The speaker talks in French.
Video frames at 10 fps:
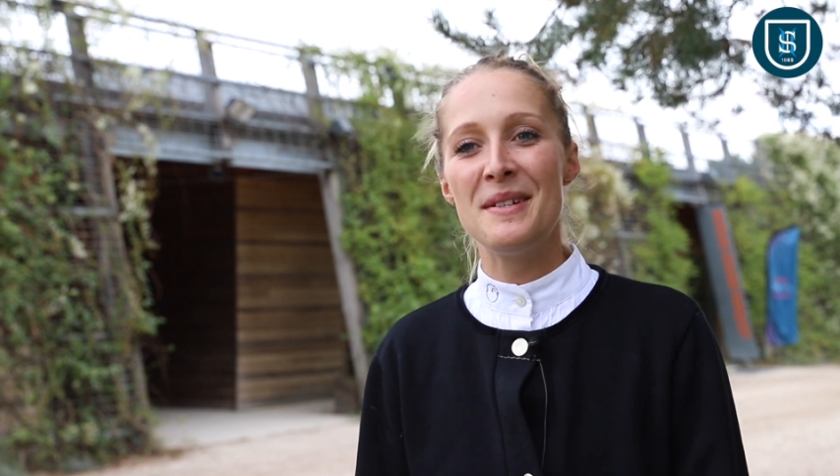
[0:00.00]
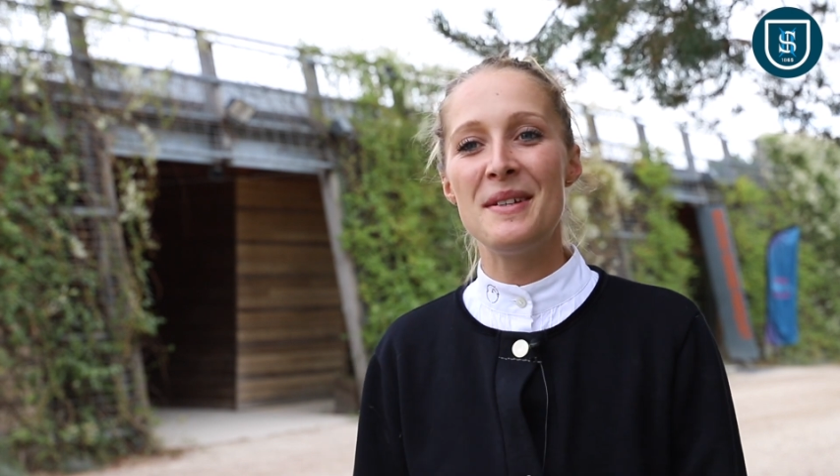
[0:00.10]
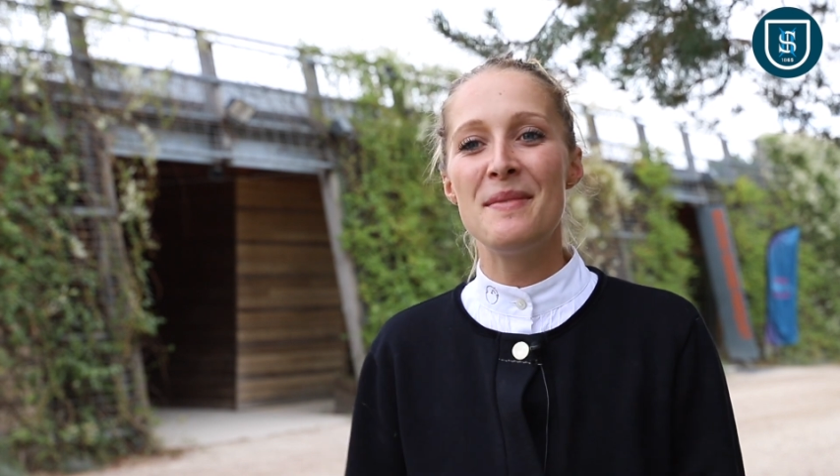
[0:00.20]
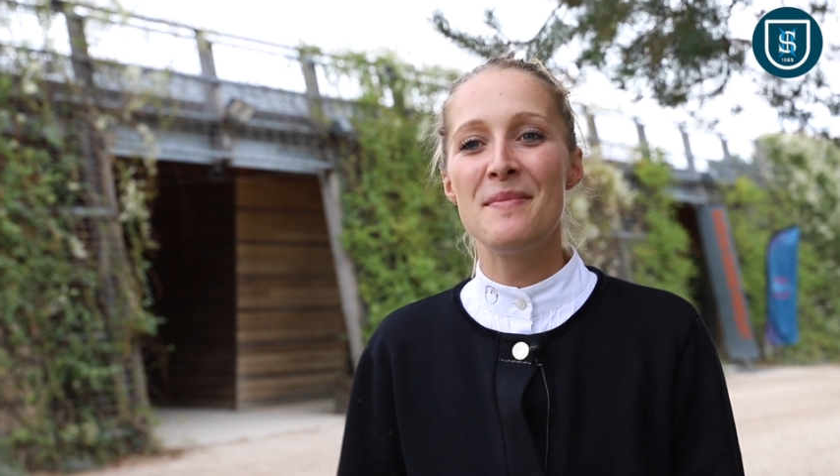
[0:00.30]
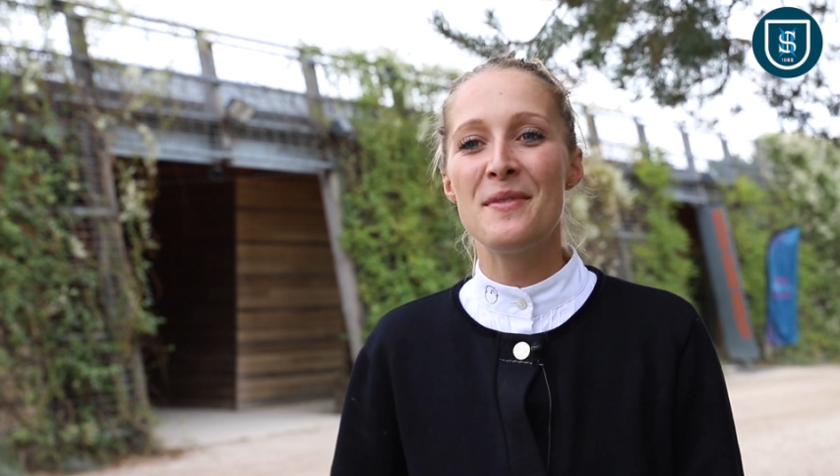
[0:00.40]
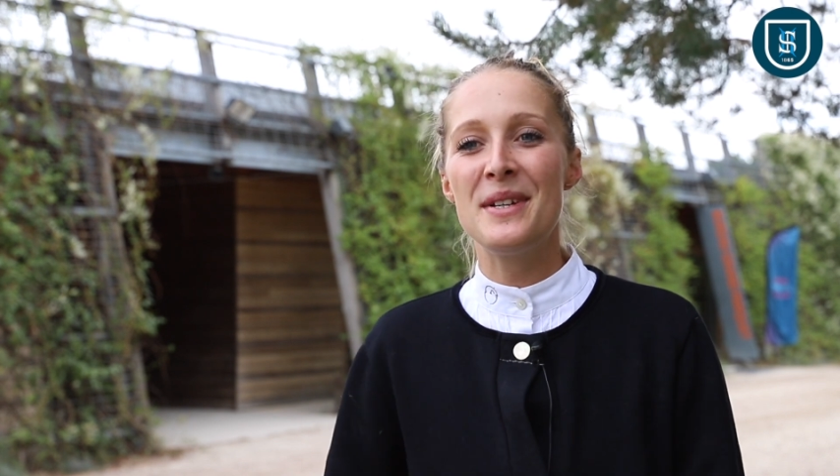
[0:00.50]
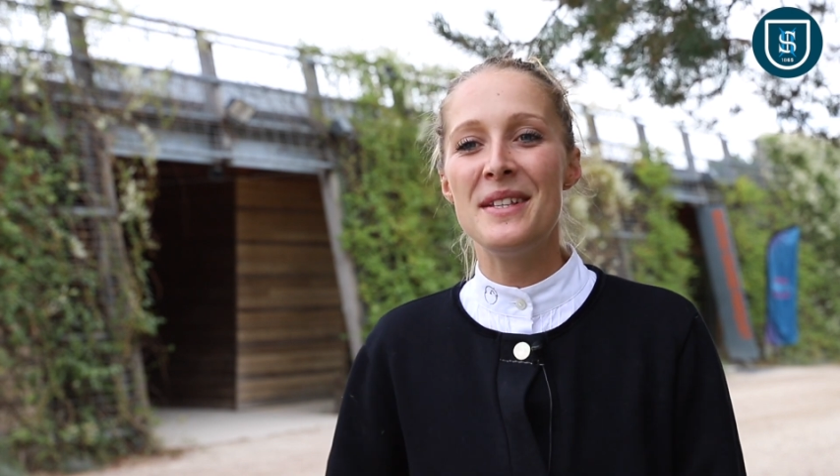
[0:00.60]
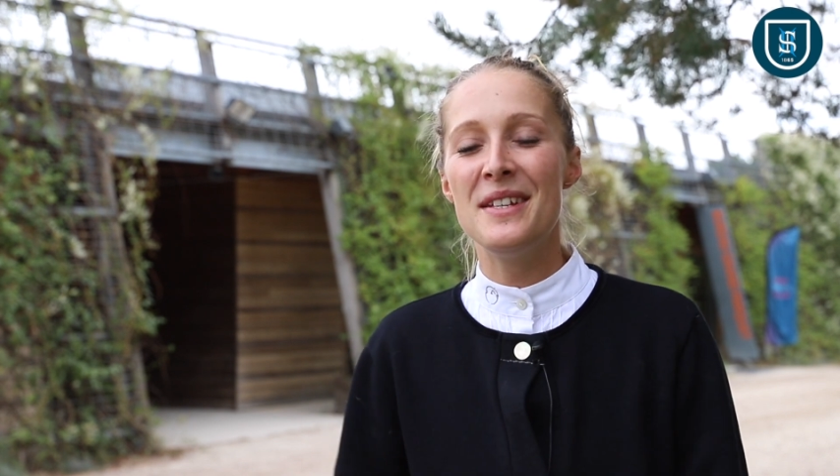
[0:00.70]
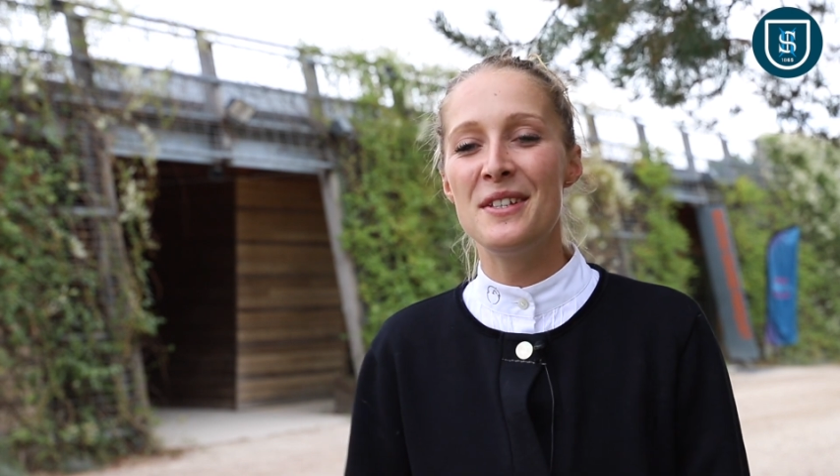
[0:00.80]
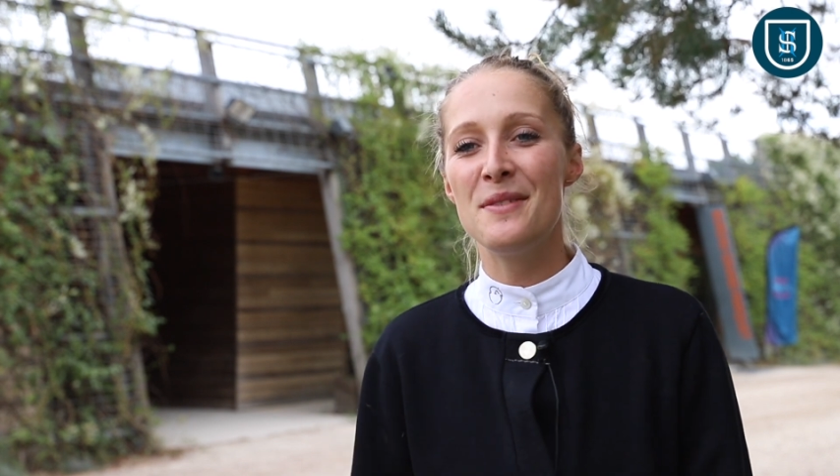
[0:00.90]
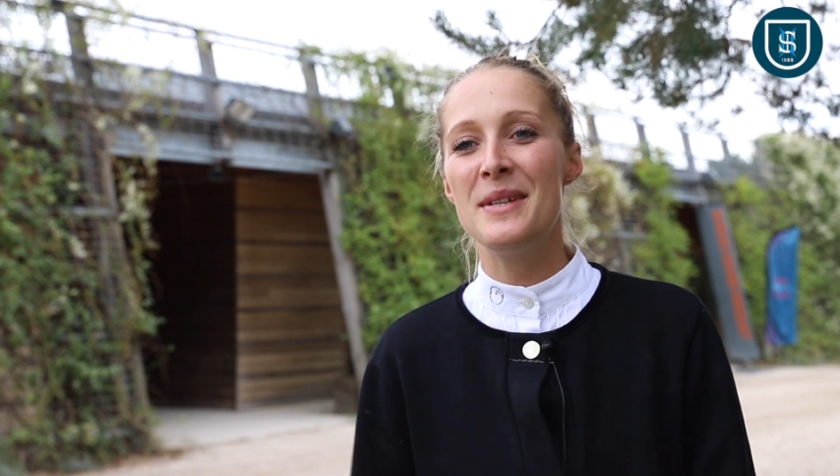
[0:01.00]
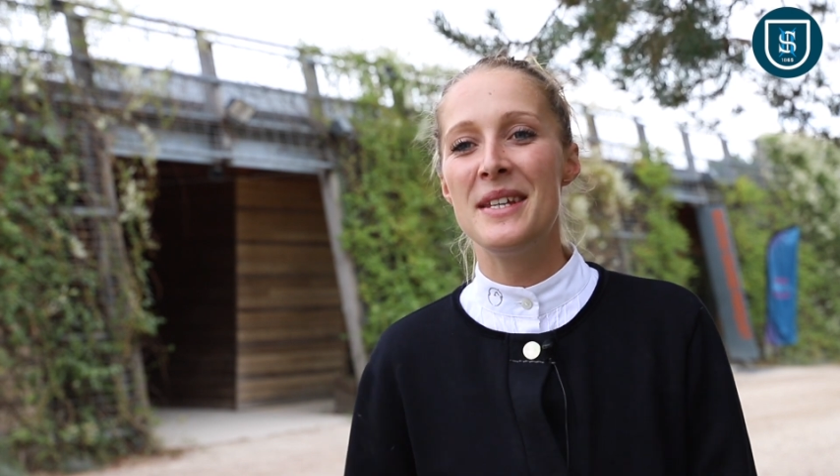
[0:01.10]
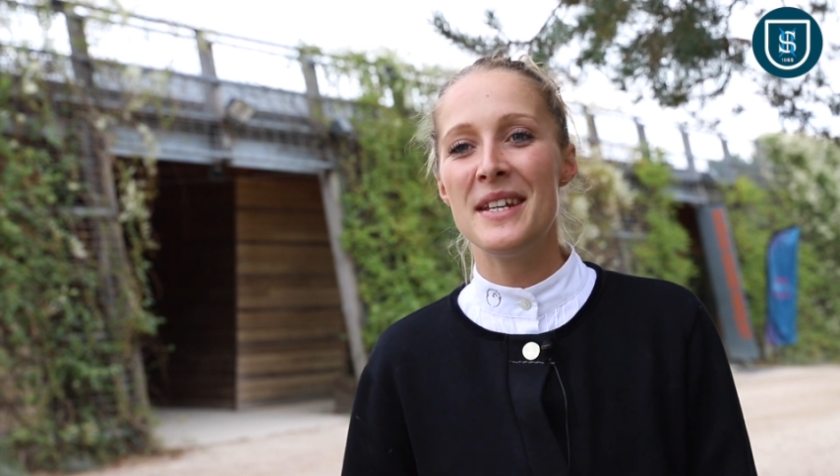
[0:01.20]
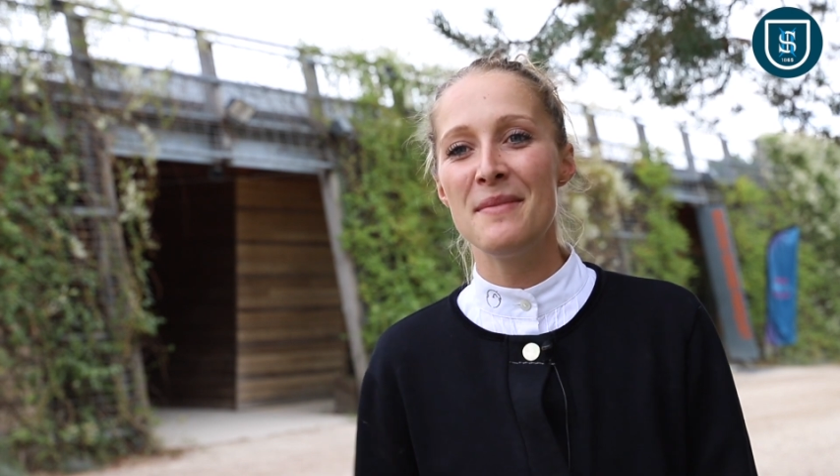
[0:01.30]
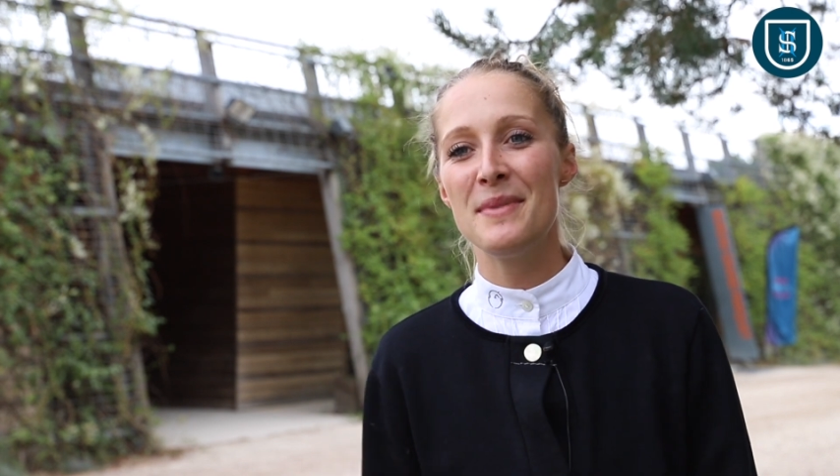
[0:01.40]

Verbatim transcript: m'ont aidé ce week-end,